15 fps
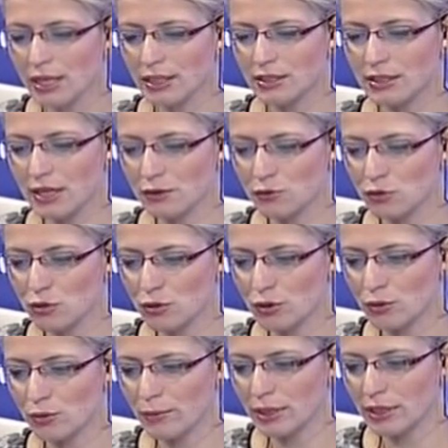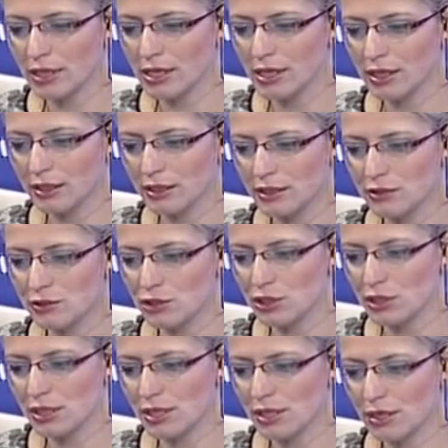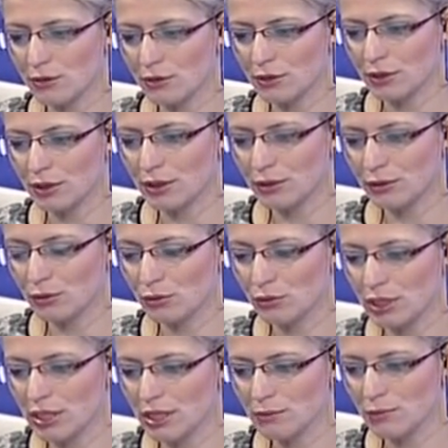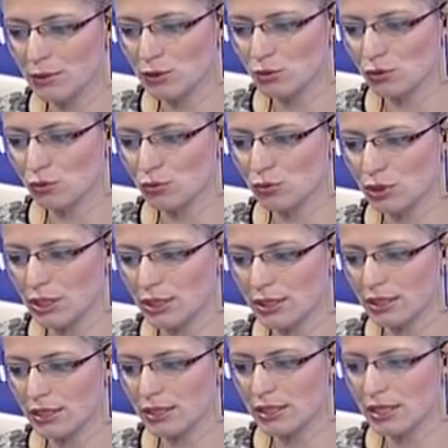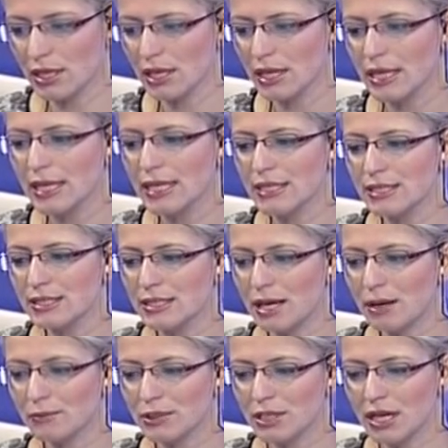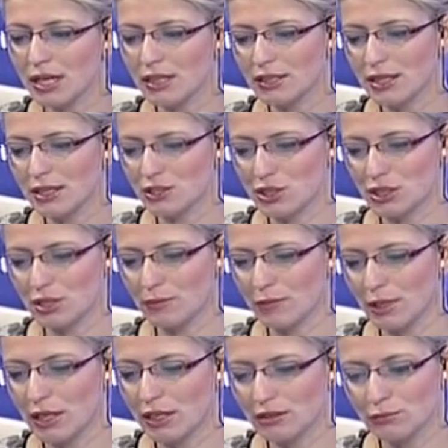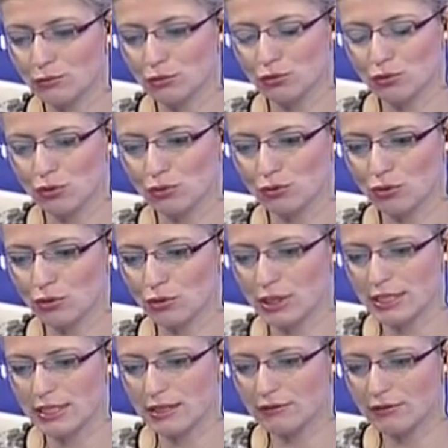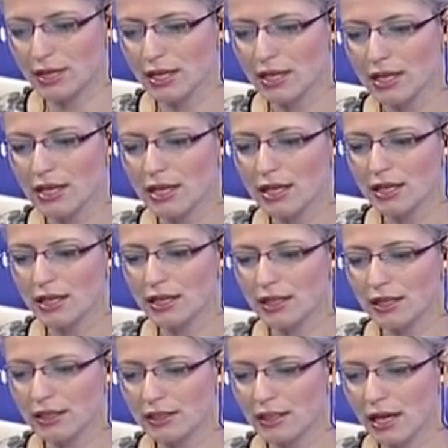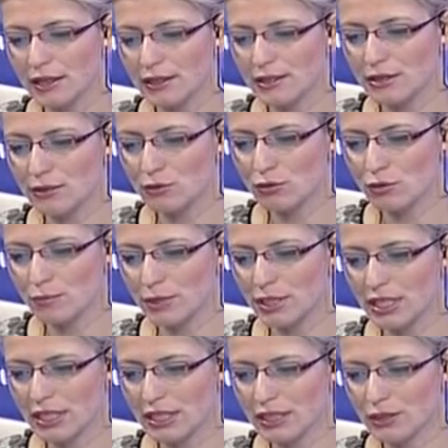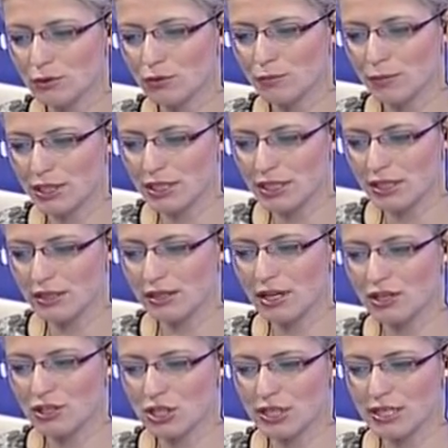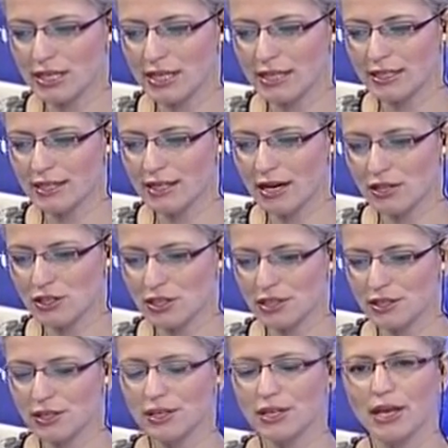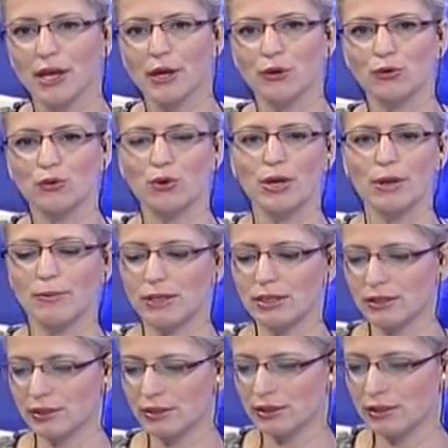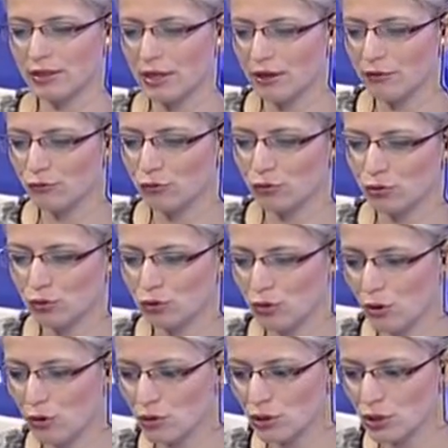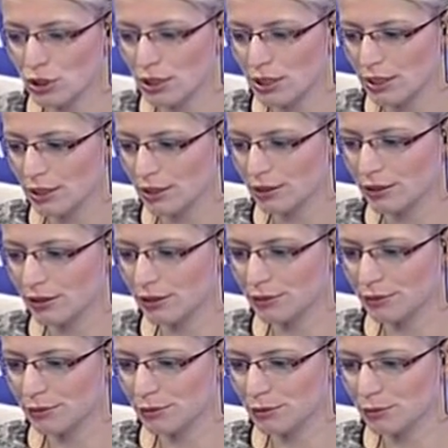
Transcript: İhsan Küçük hükümeti ile ilgili ilişkileri e, yönelik bir soru üzerine ise sistemkar açıklamalarda bulunuyor diyor gazete. E, kendisinin hükümete yakını kurmak istediğini ancak gerekli karşılığı göremediğini de vurguluyor. E,